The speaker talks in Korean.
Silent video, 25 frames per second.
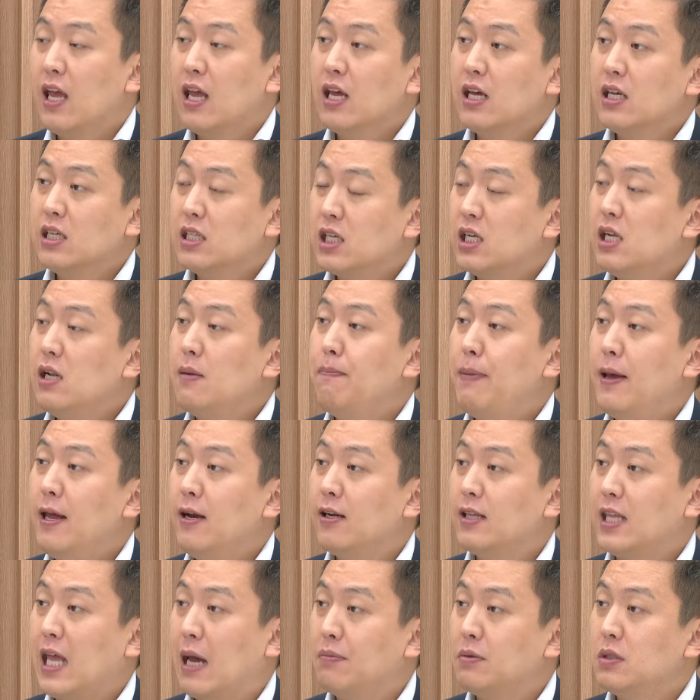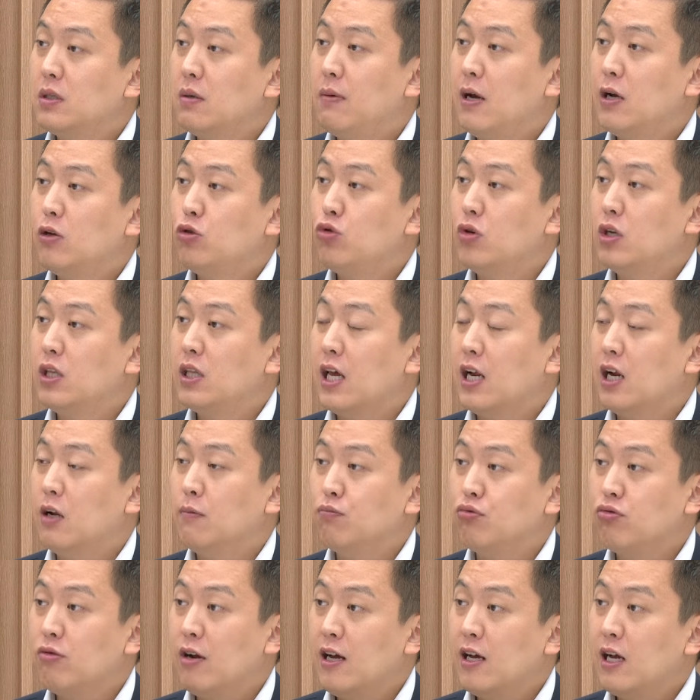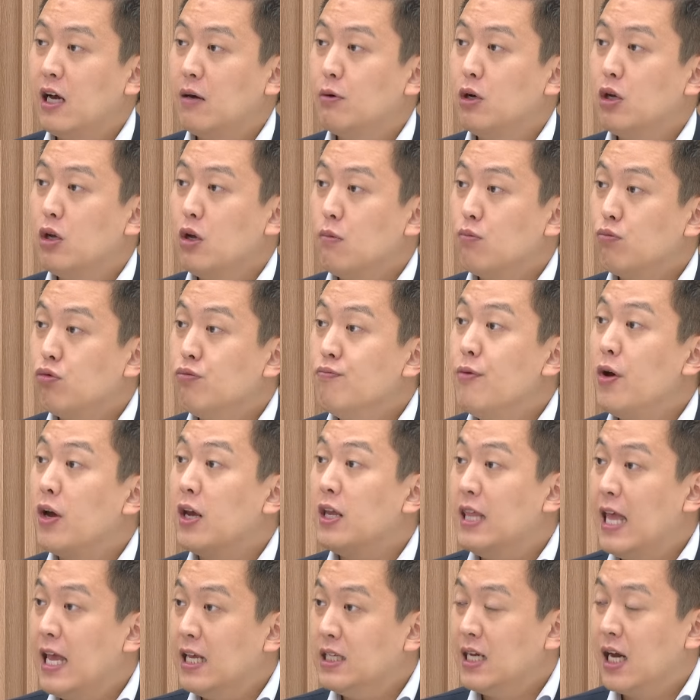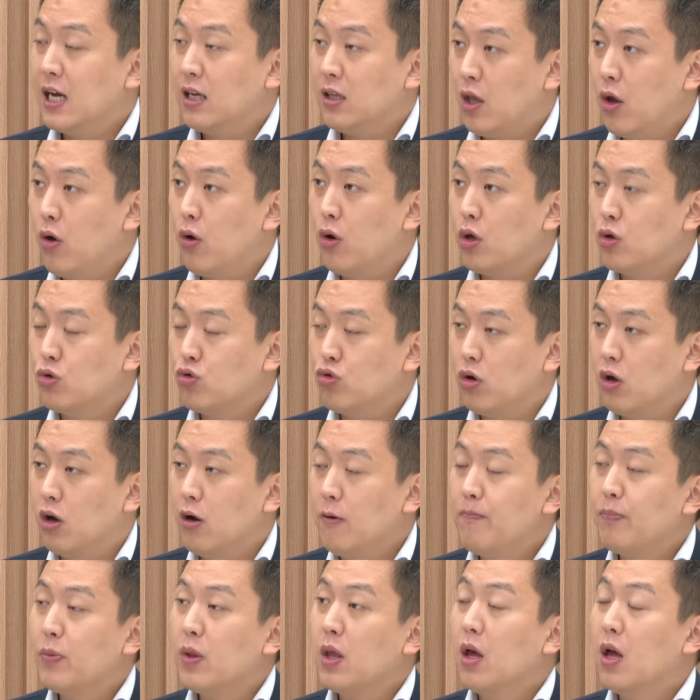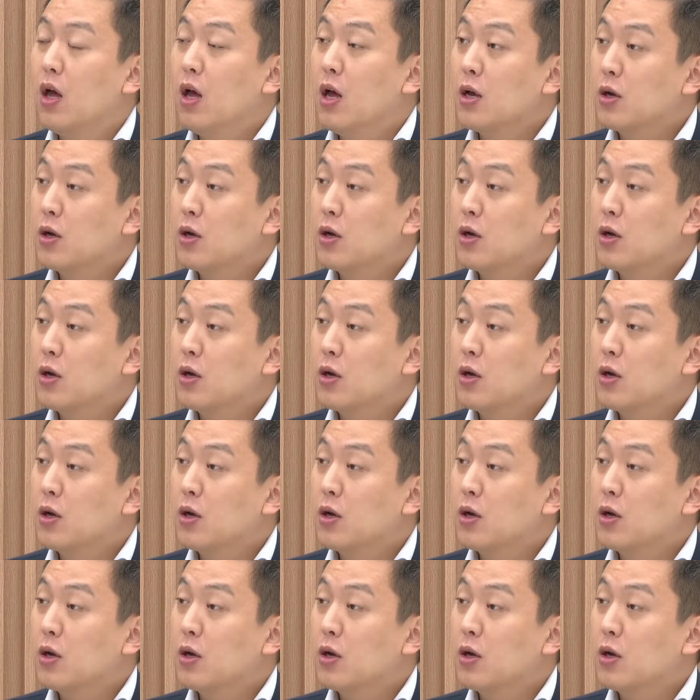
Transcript: 실패를 답습할 수 있다는 불안감은 분명히 내재가 되어 음, 있고요. 음.